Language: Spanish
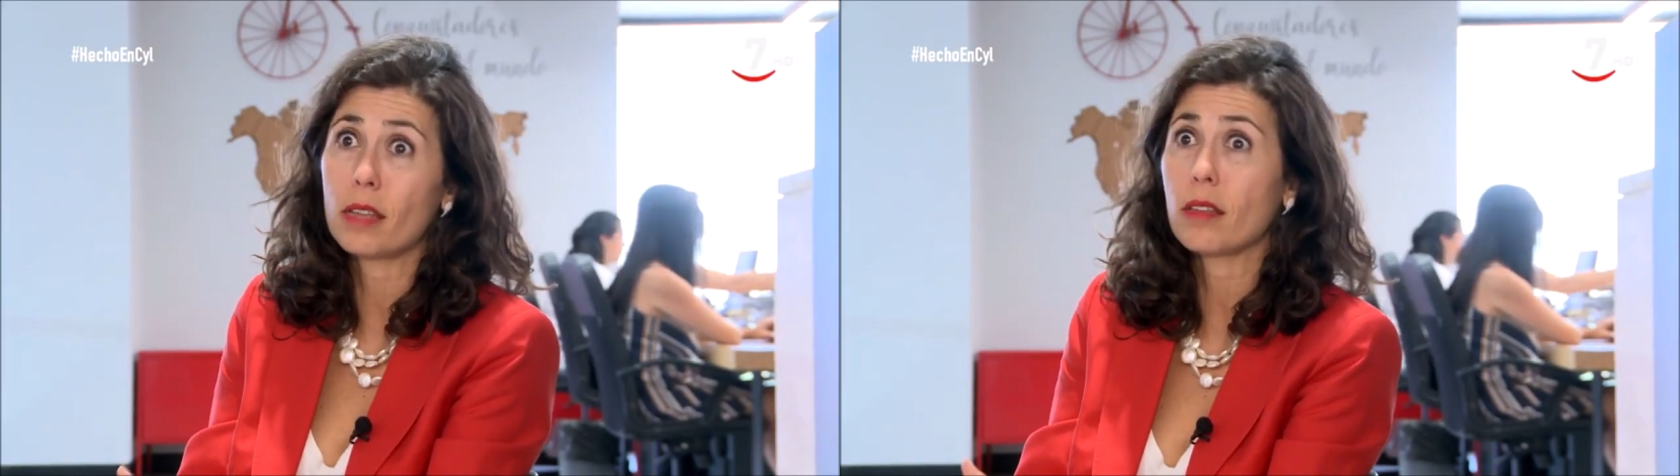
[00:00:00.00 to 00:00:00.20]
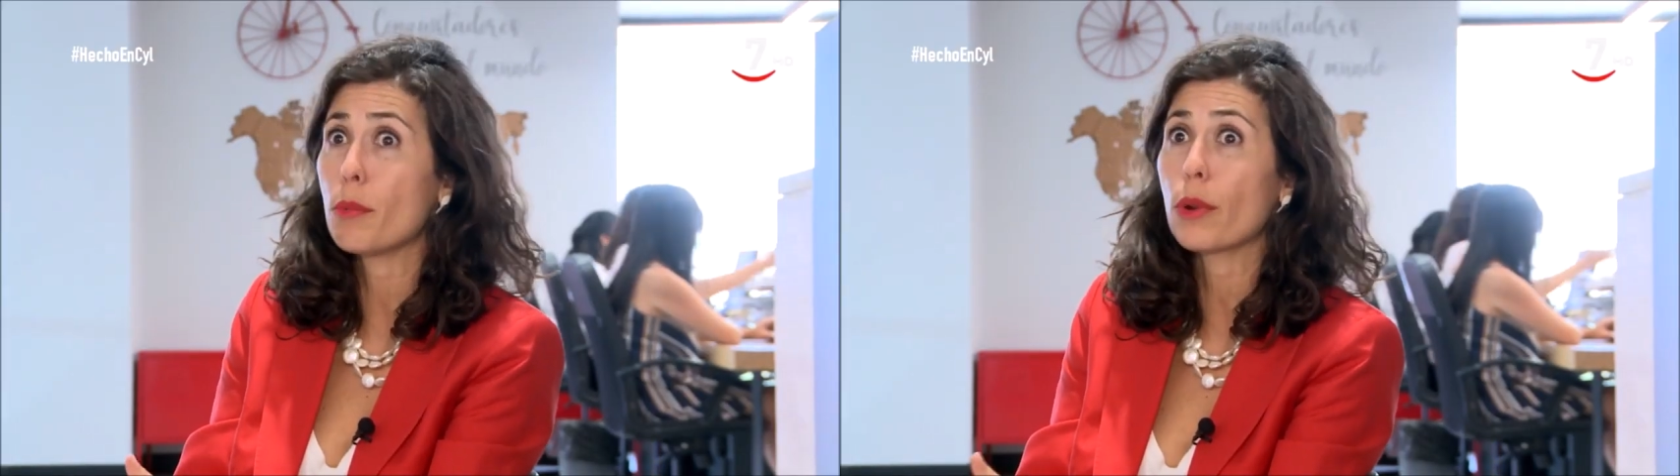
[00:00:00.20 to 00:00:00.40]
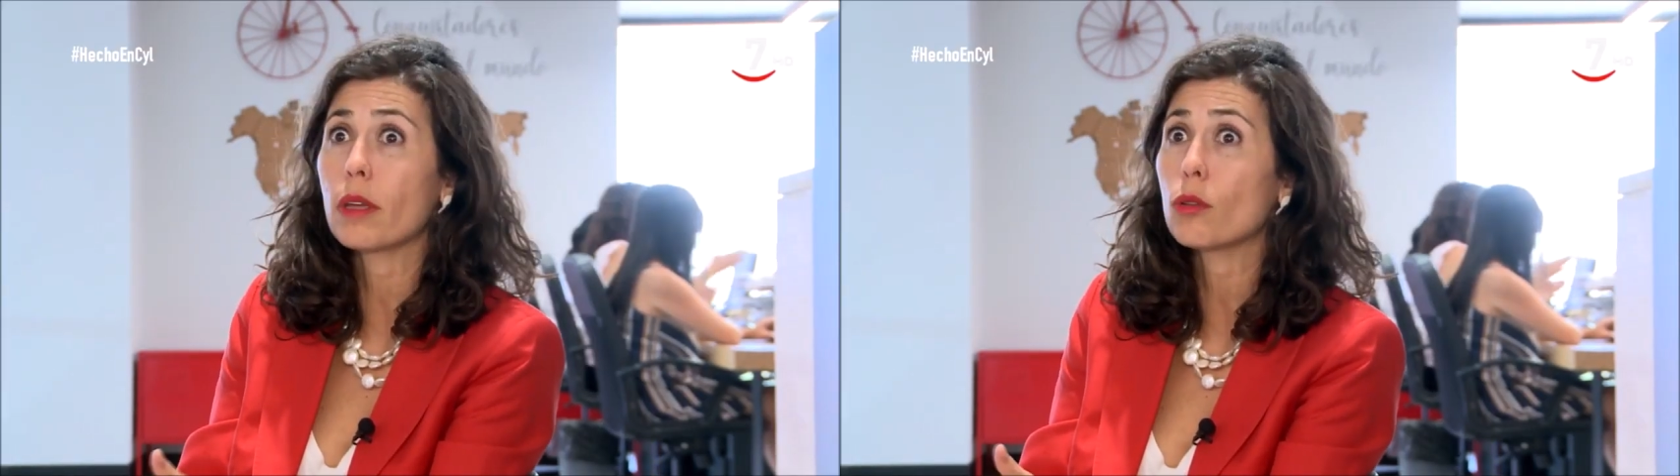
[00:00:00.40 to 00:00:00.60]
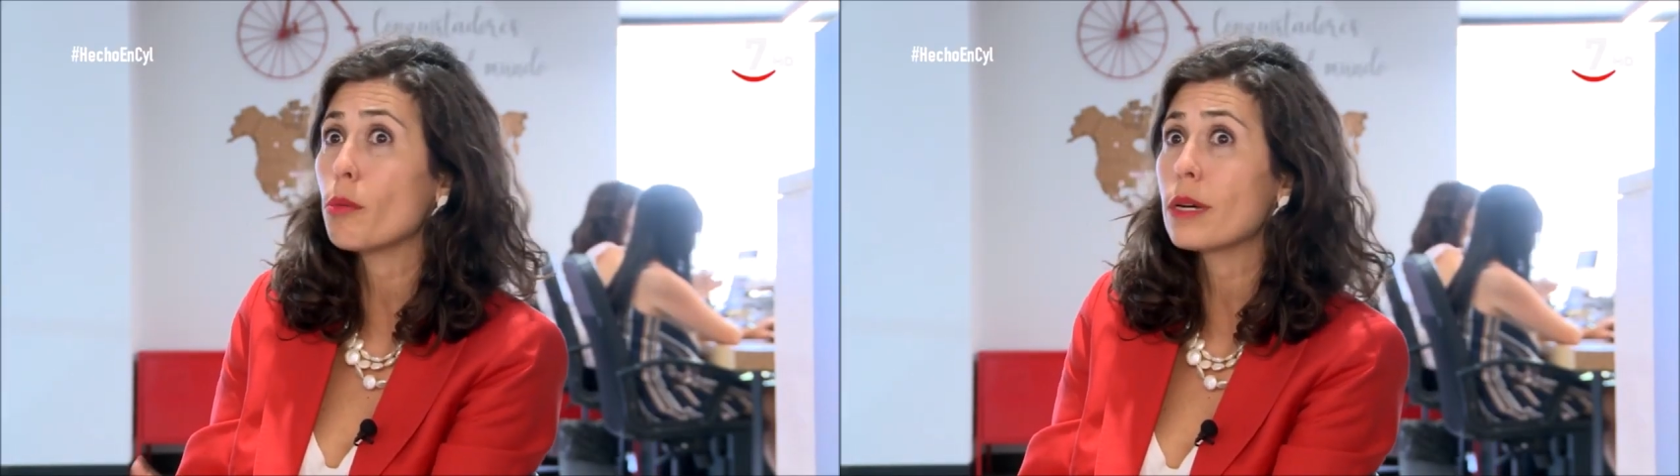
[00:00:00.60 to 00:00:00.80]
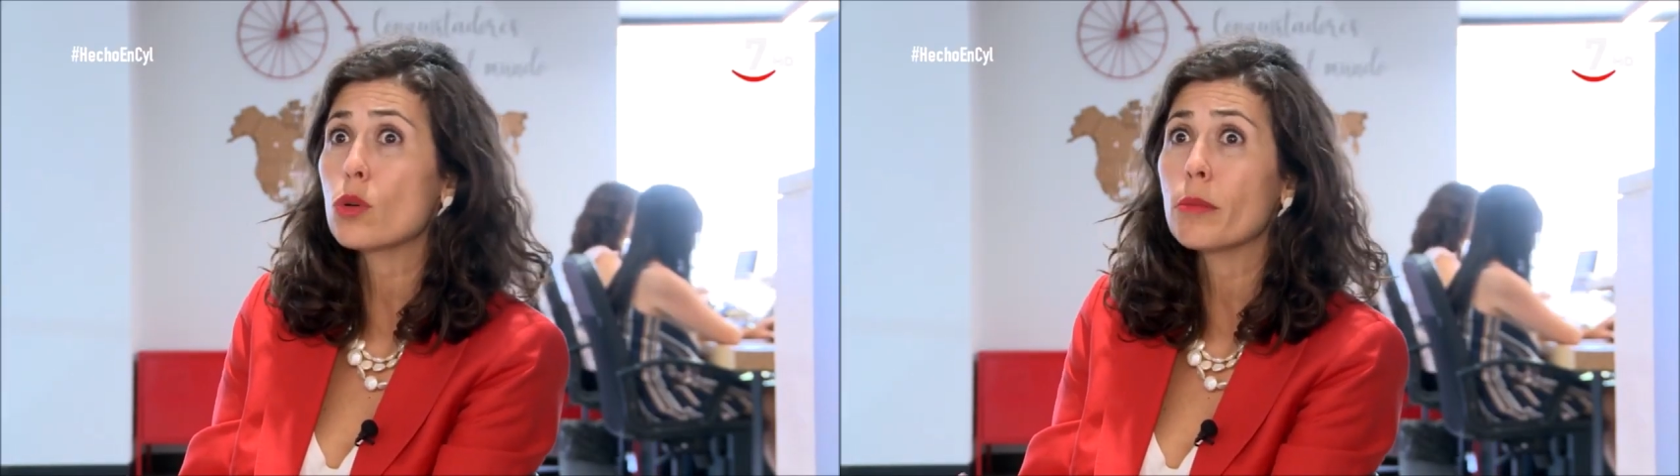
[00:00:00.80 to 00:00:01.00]

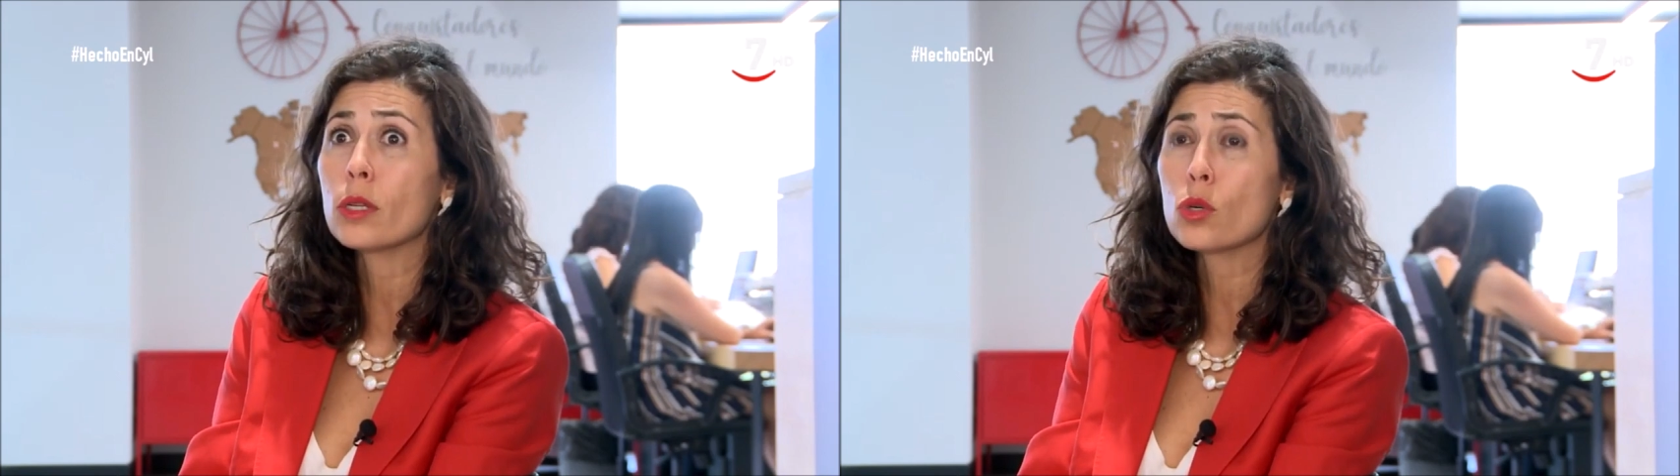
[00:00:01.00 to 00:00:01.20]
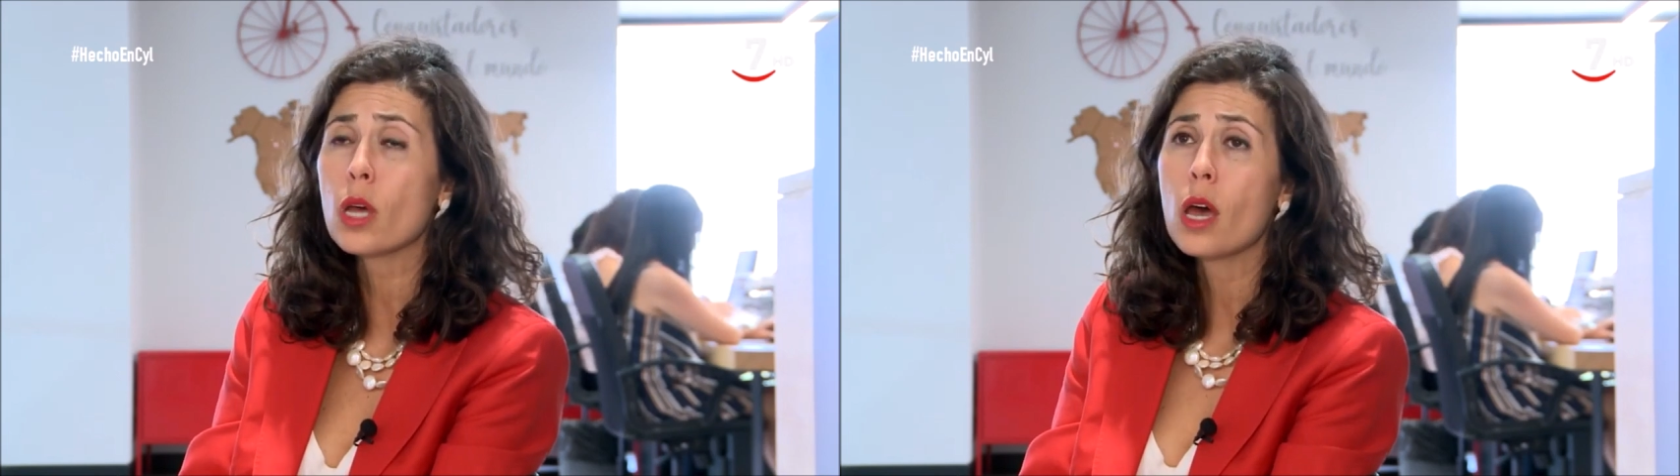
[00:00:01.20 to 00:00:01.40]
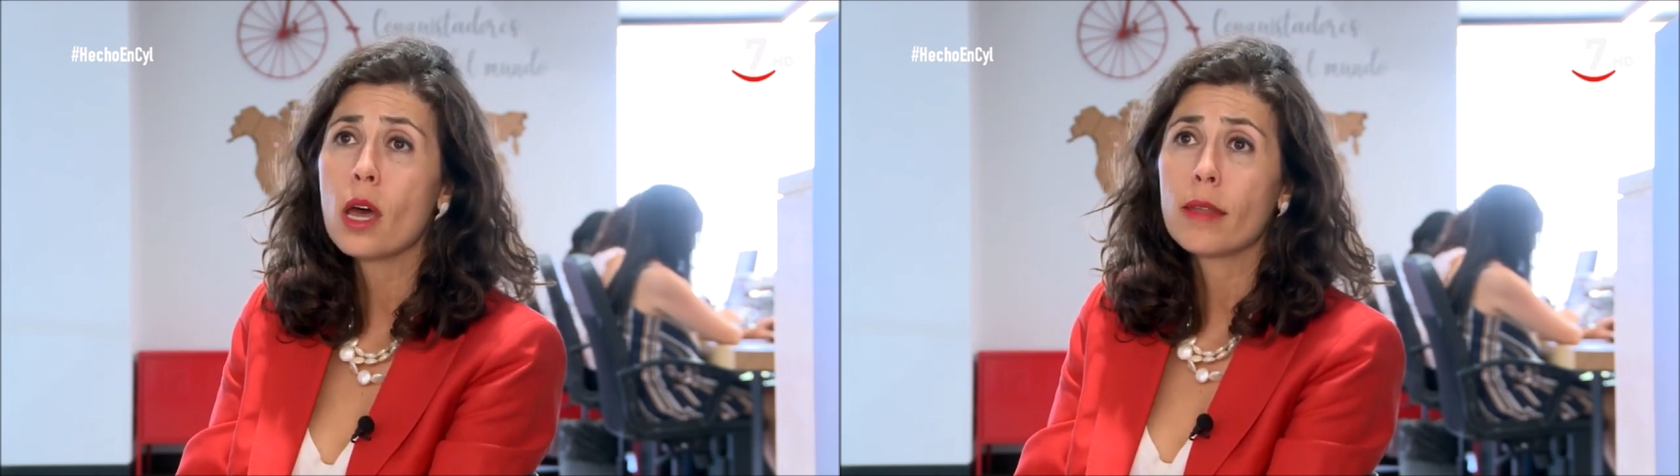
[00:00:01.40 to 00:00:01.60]
30% más o menos